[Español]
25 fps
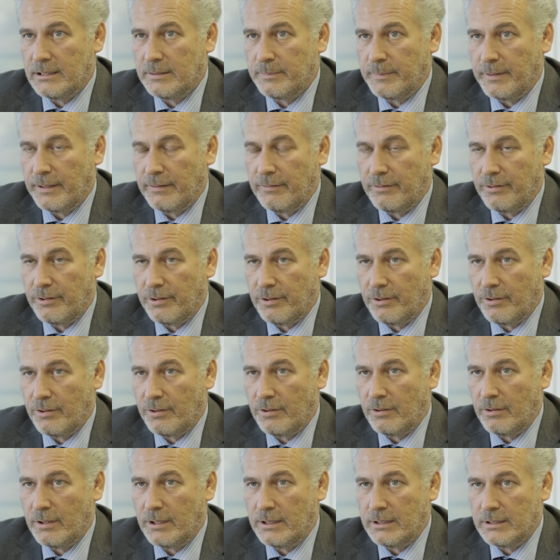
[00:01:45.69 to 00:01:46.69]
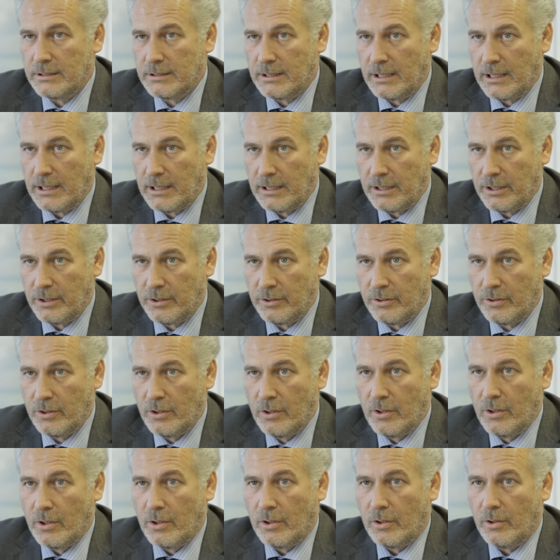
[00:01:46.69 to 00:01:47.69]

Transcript: inspección o de ensayo